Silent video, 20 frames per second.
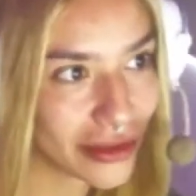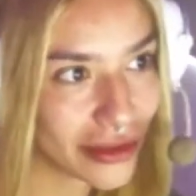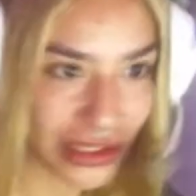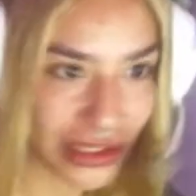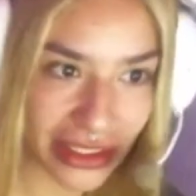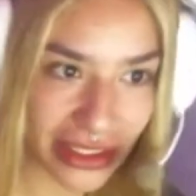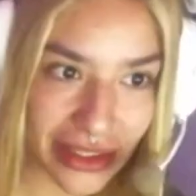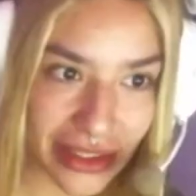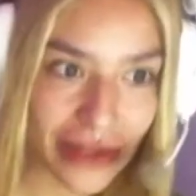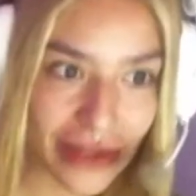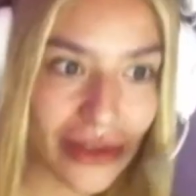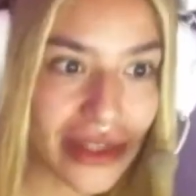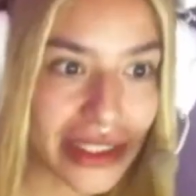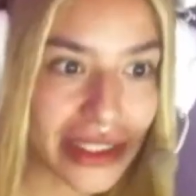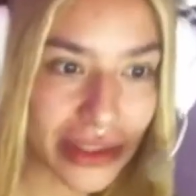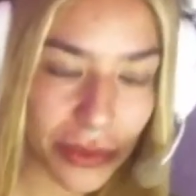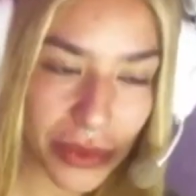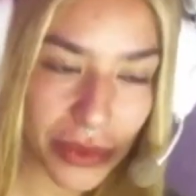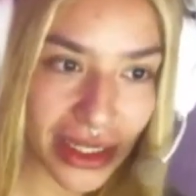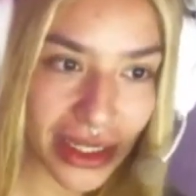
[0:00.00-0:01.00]
O sea, tengo que
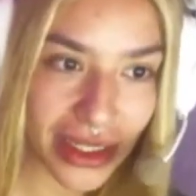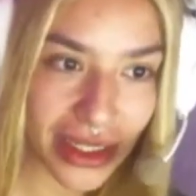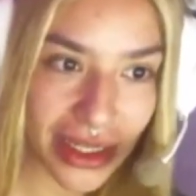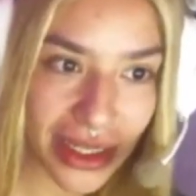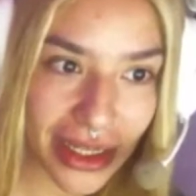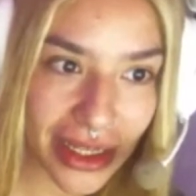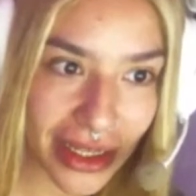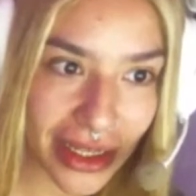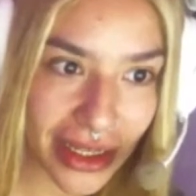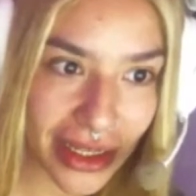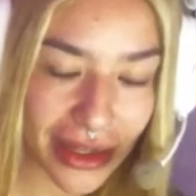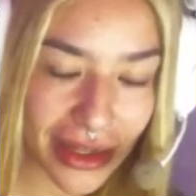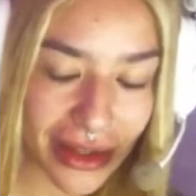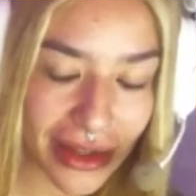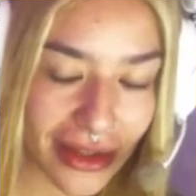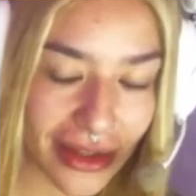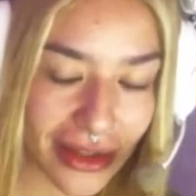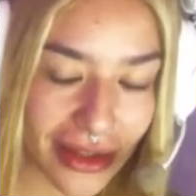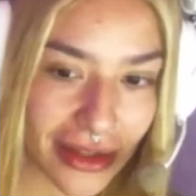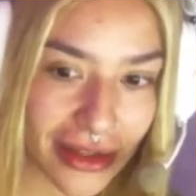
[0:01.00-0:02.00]
aceptar que,
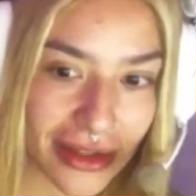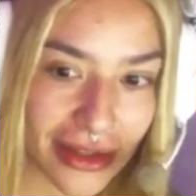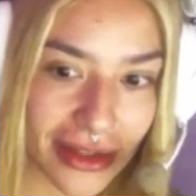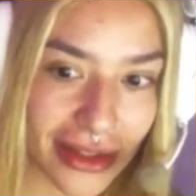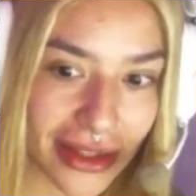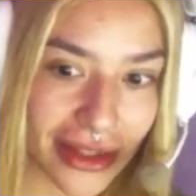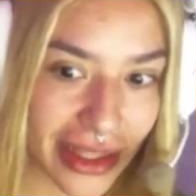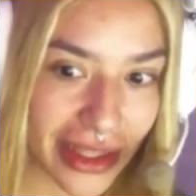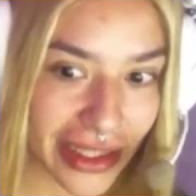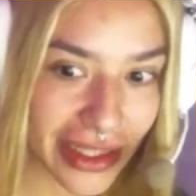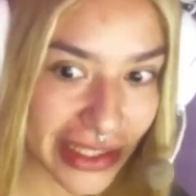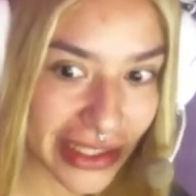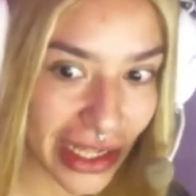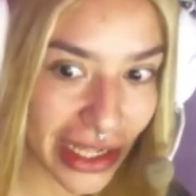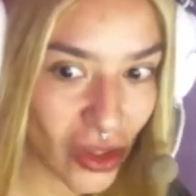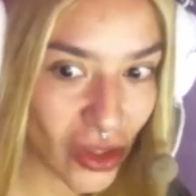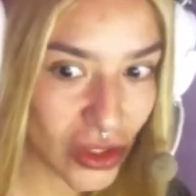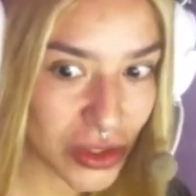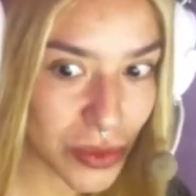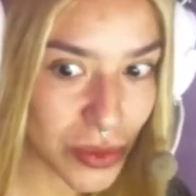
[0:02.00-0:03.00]
que desde
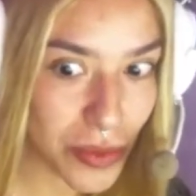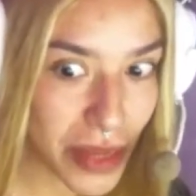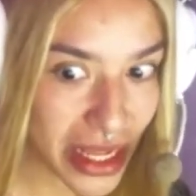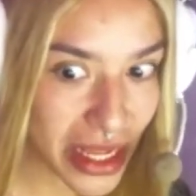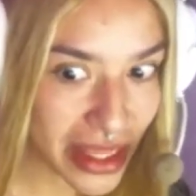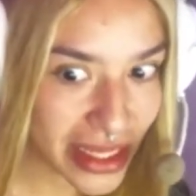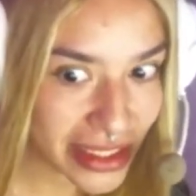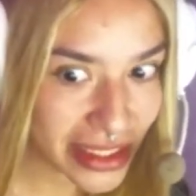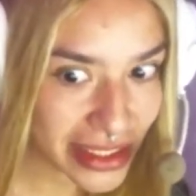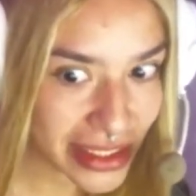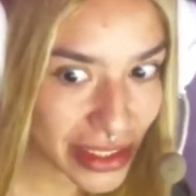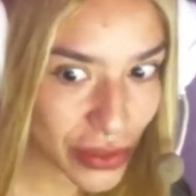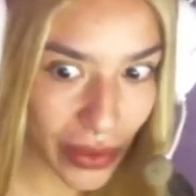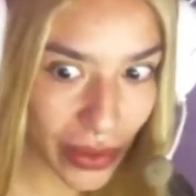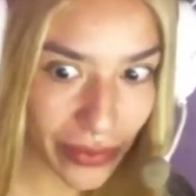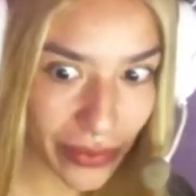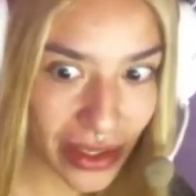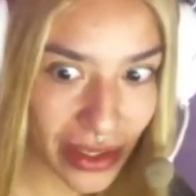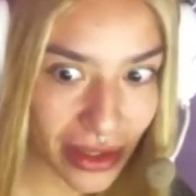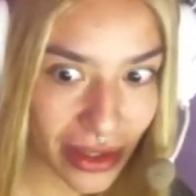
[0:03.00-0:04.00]
el
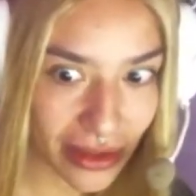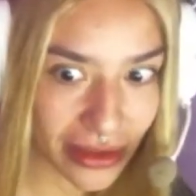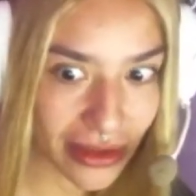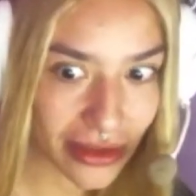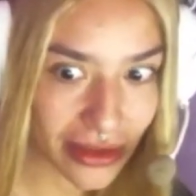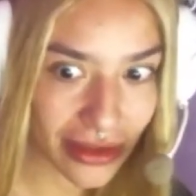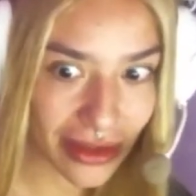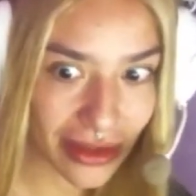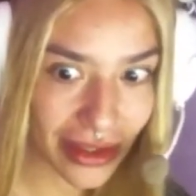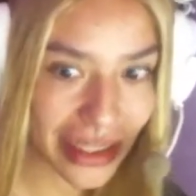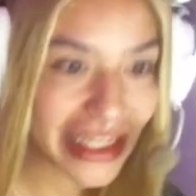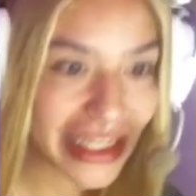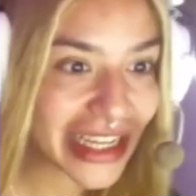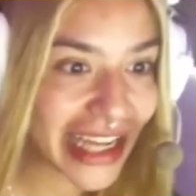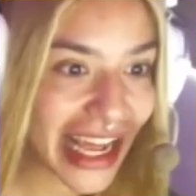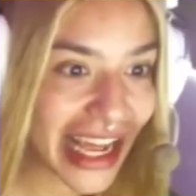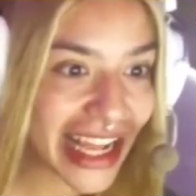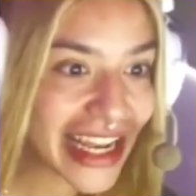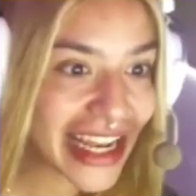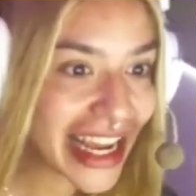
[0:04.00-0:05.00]
2019
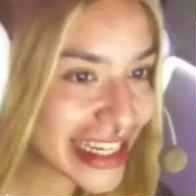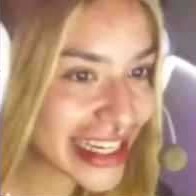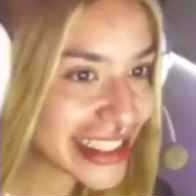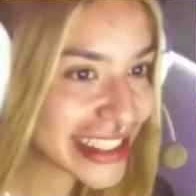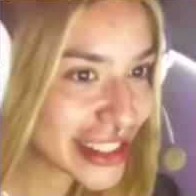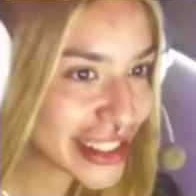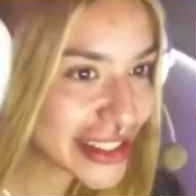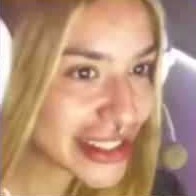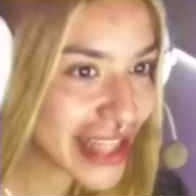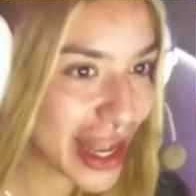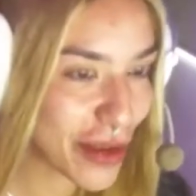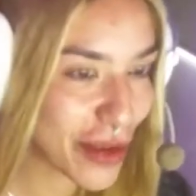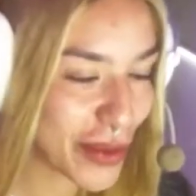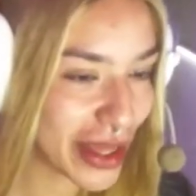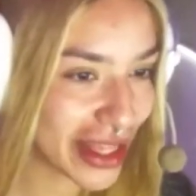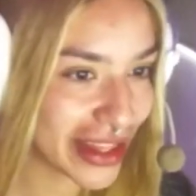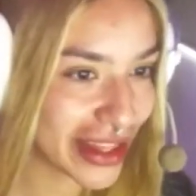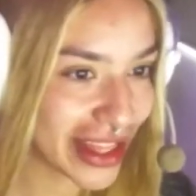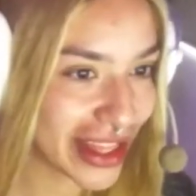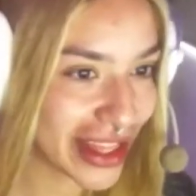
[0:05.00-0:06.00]
es la crisis del,
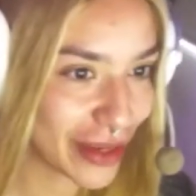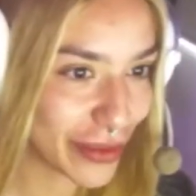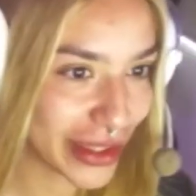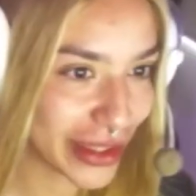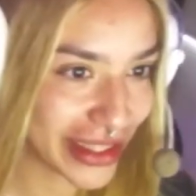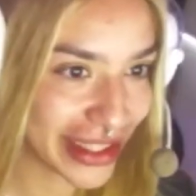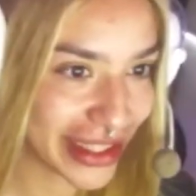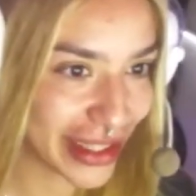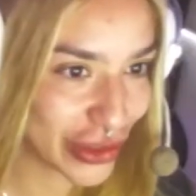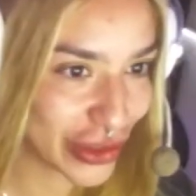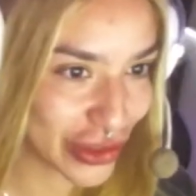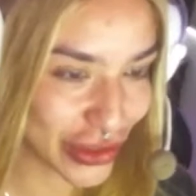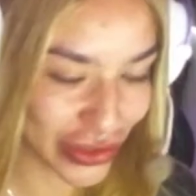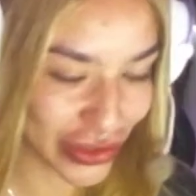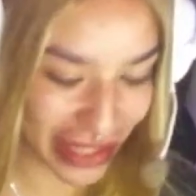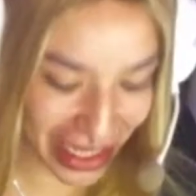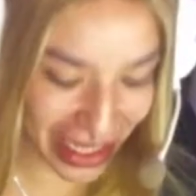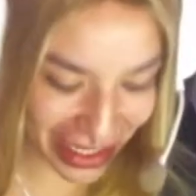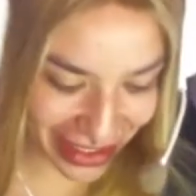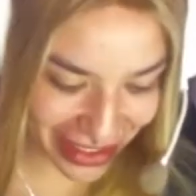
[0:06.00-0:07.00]
28, o
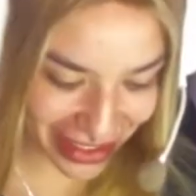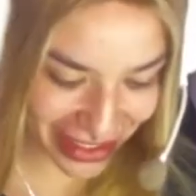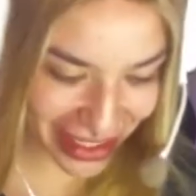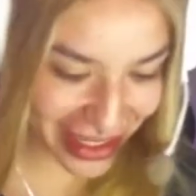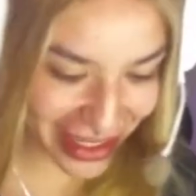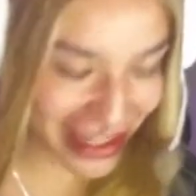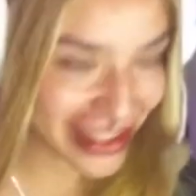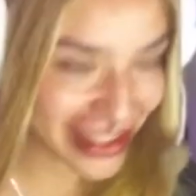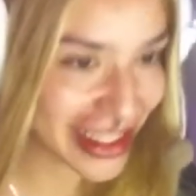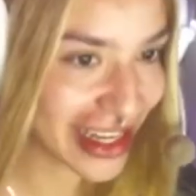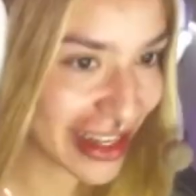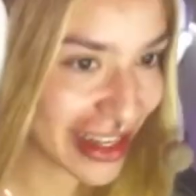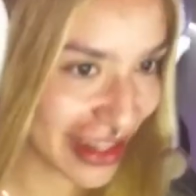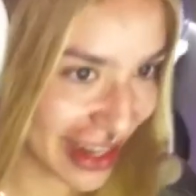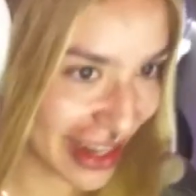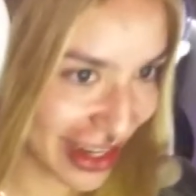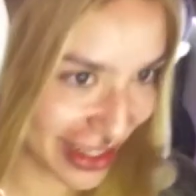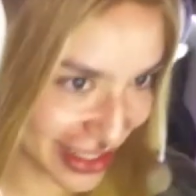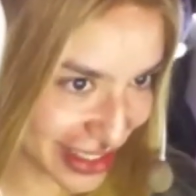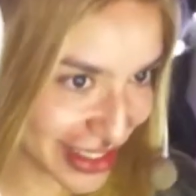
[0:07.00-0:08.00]
sea, dicen que es
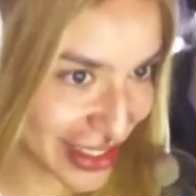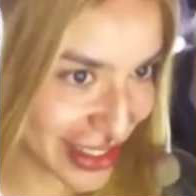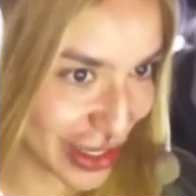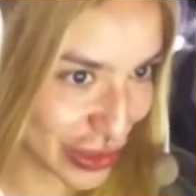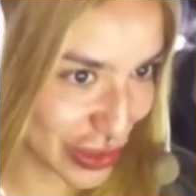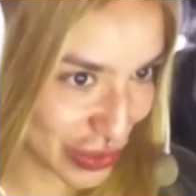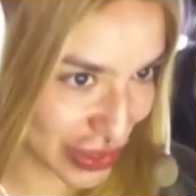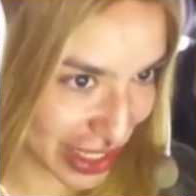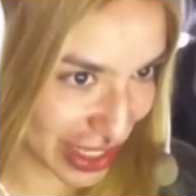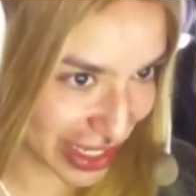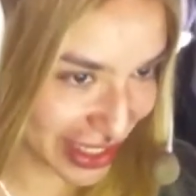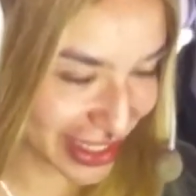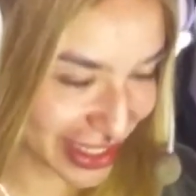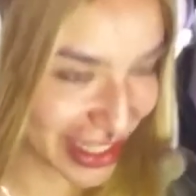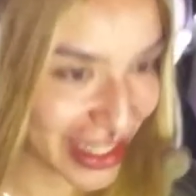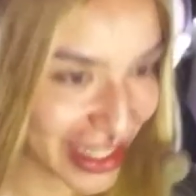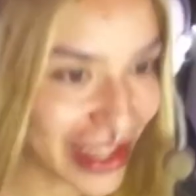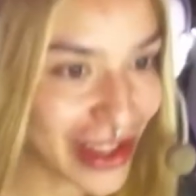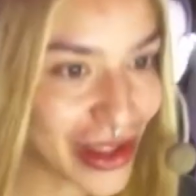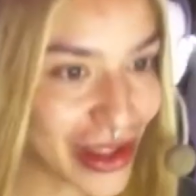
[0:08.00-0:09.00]
la crisis de los
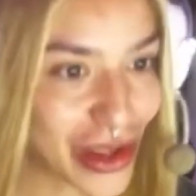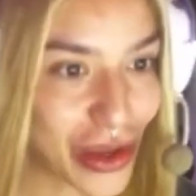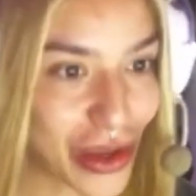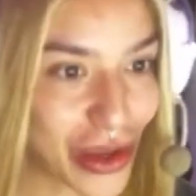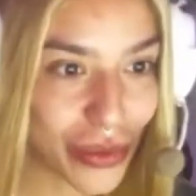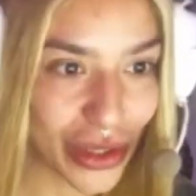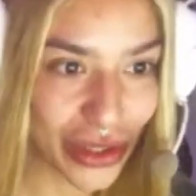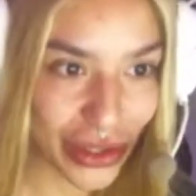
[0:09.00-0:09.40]
30, pero